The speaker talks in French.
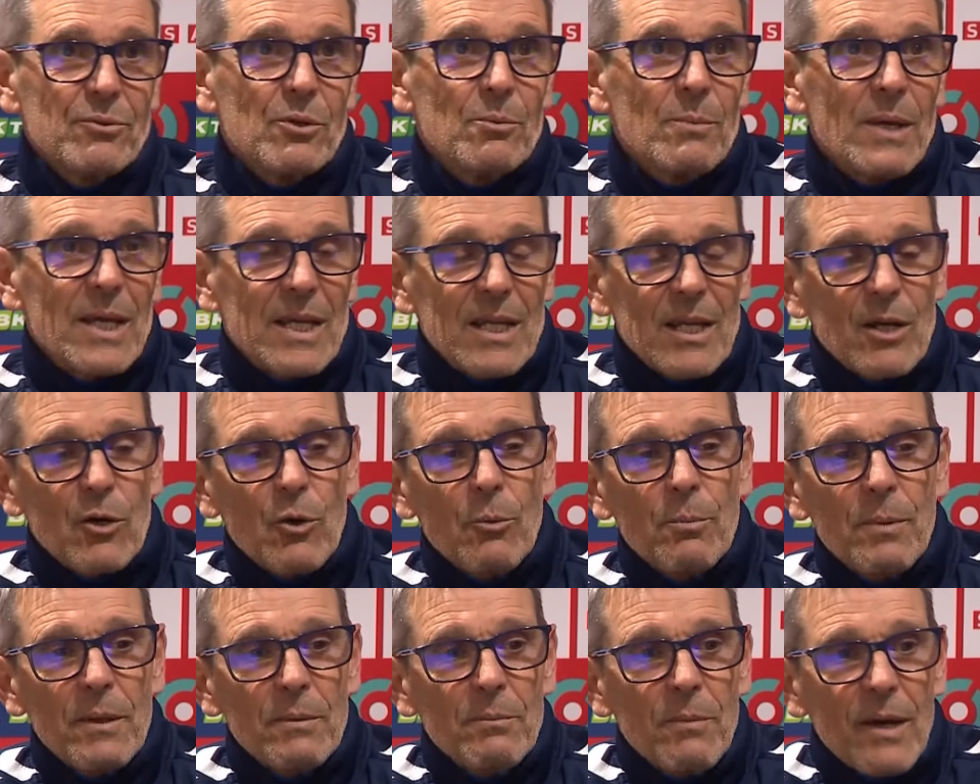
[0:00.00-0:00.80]
où le mec est
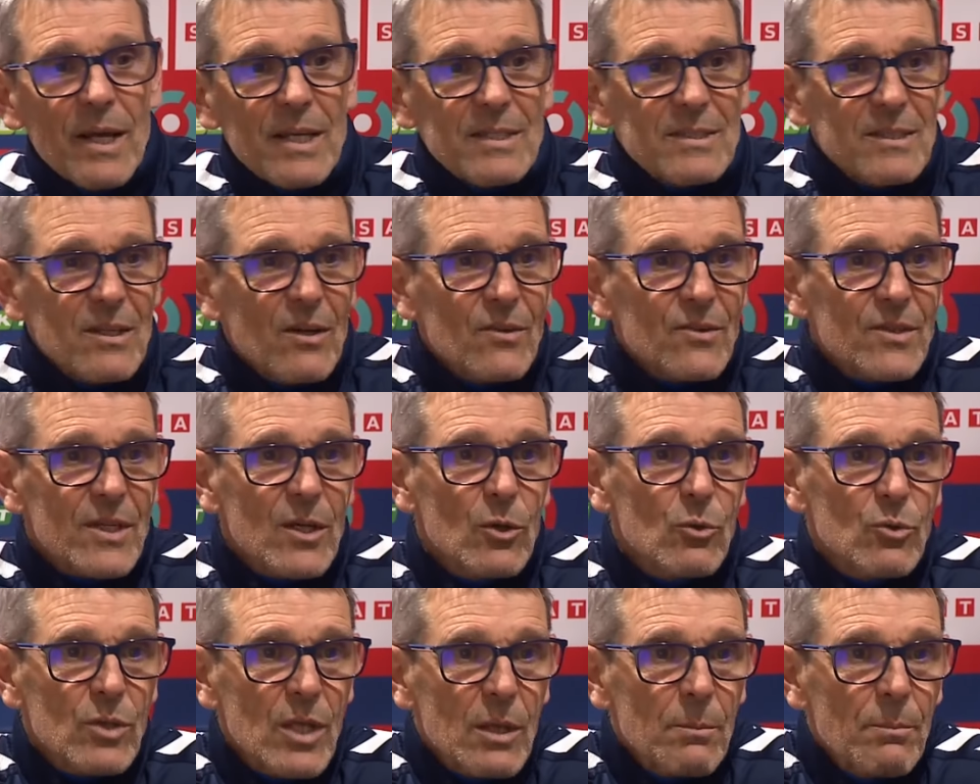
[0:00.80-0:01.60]
complètement
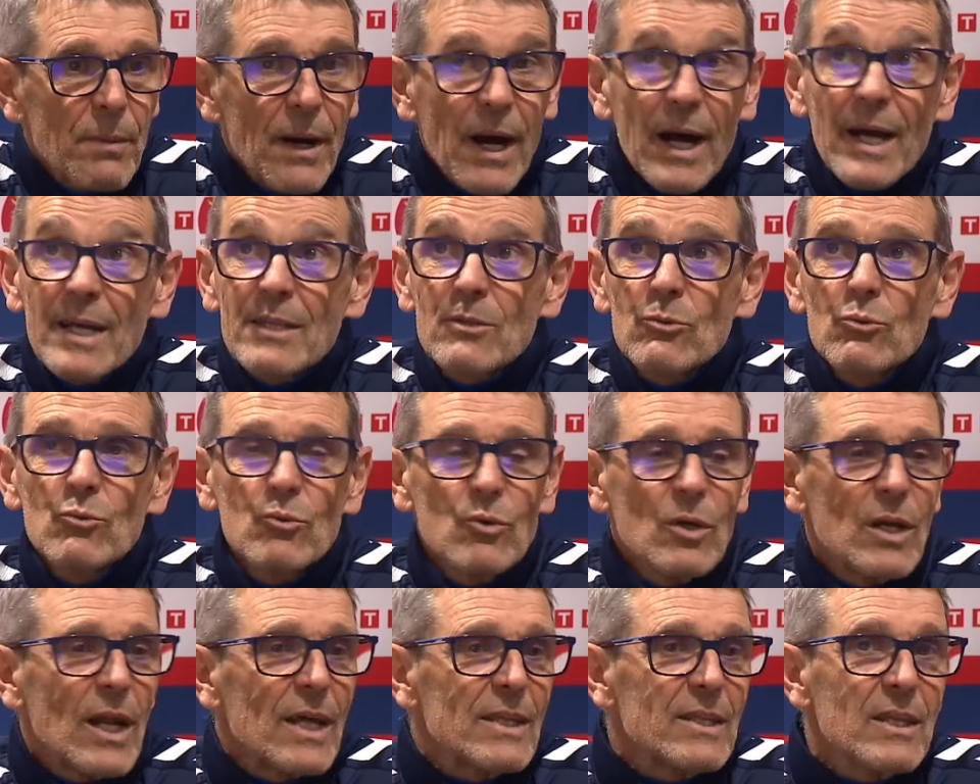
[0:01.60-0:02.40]
excentré au départ et
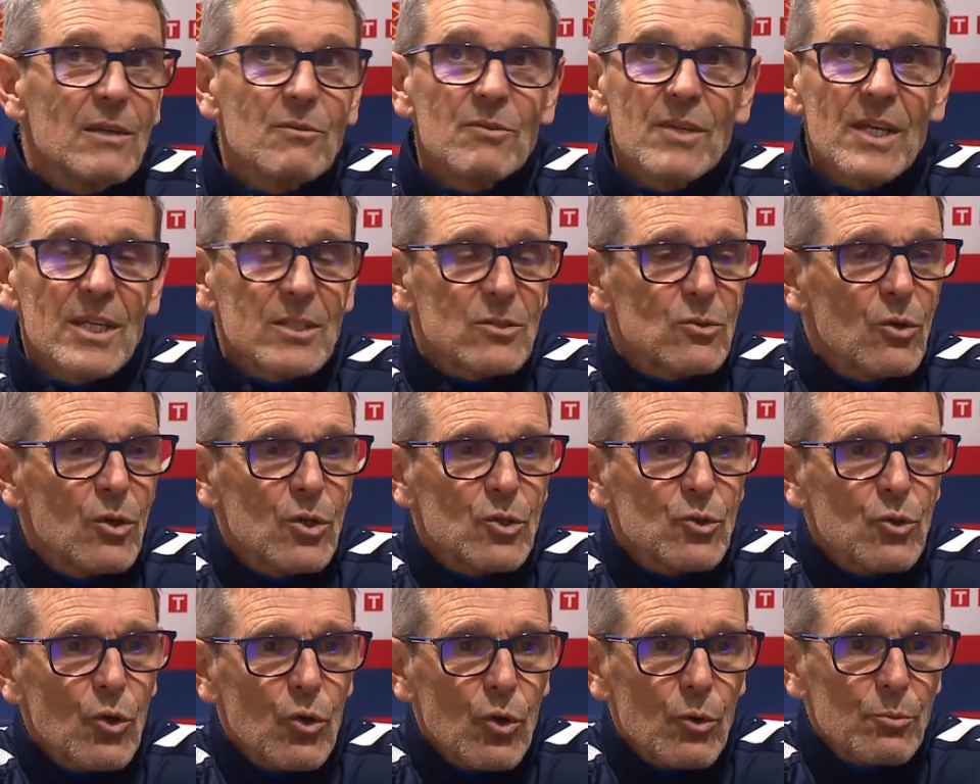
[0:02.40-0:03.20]
tout, la
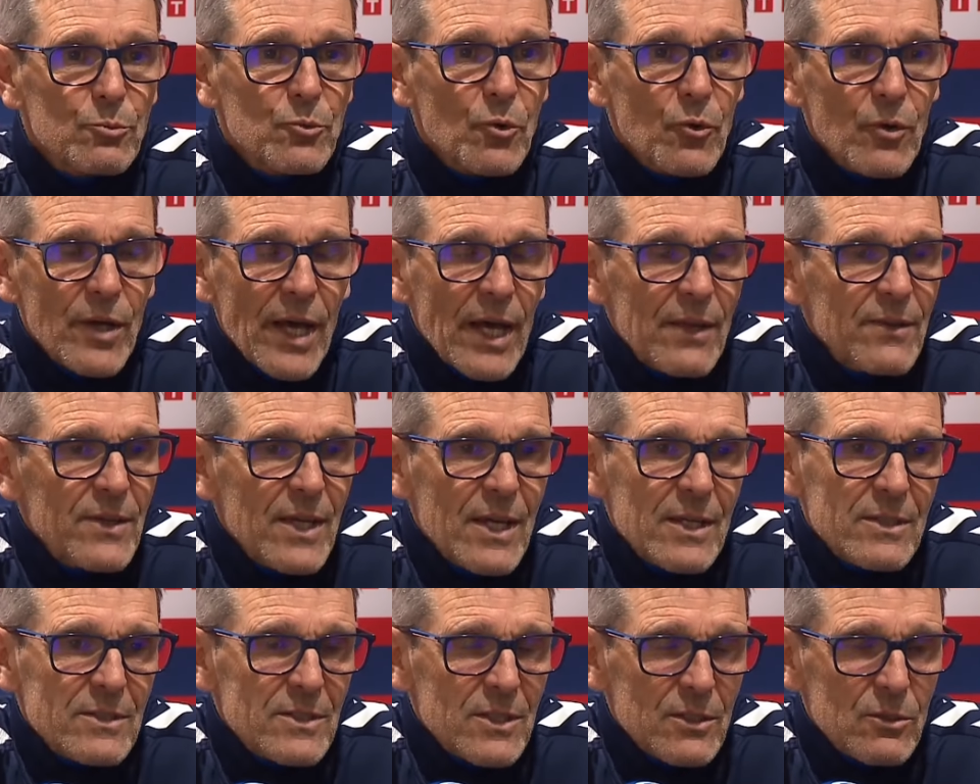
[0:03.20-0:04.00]
déviation, elle te lobe ton
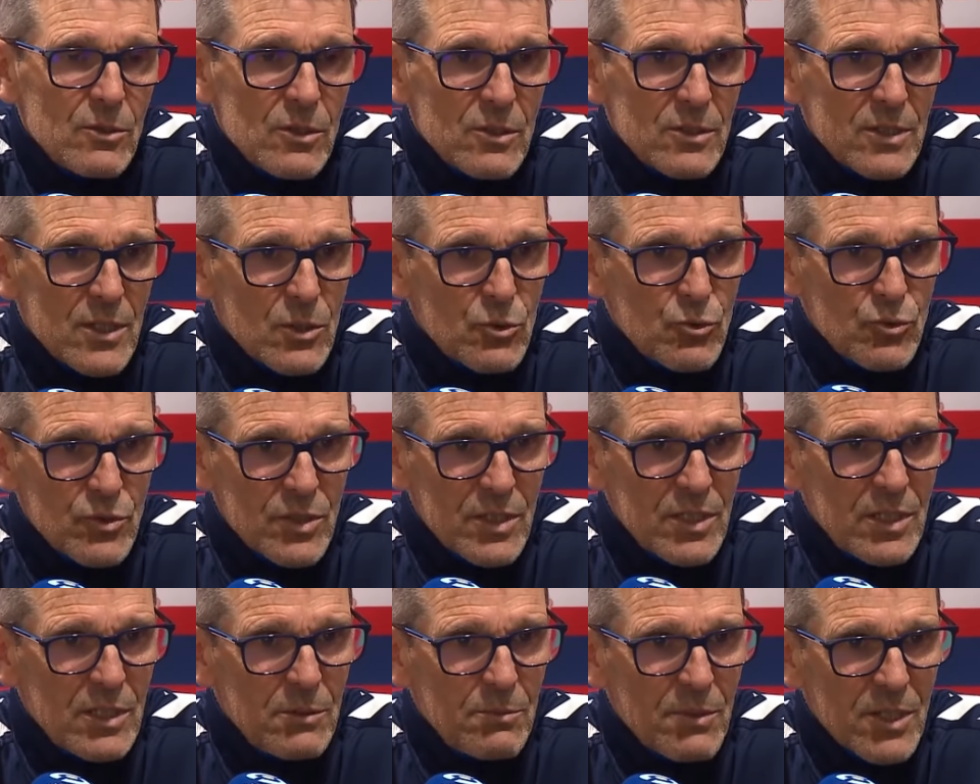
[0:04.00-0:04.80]
gardien, c'est
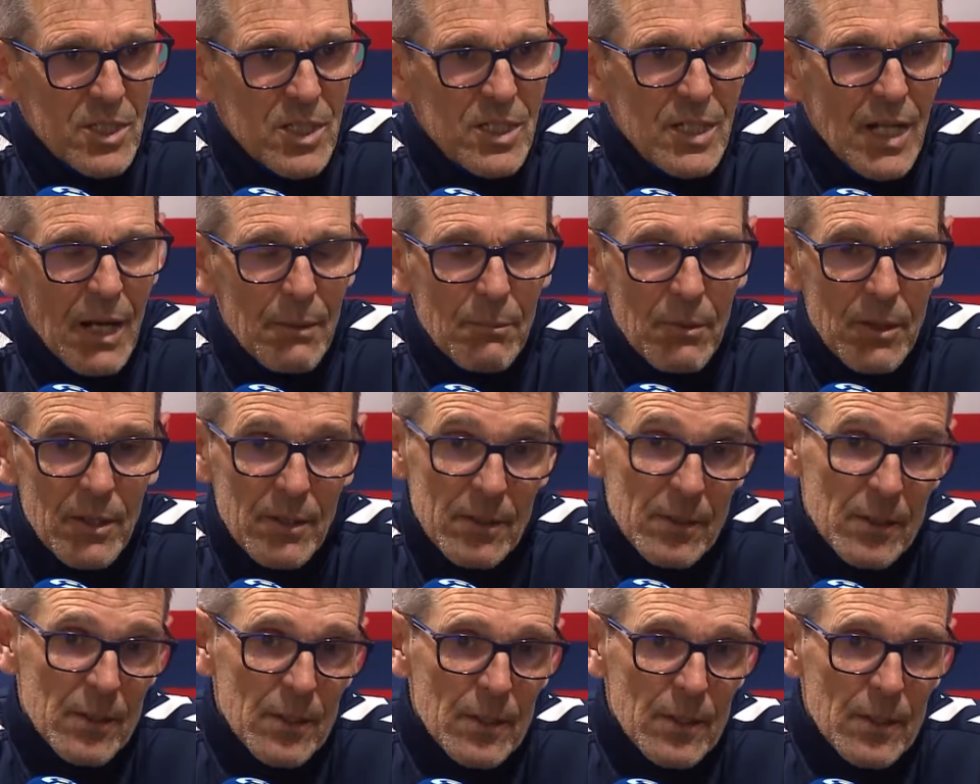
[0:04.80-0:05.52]
juste inimaginable.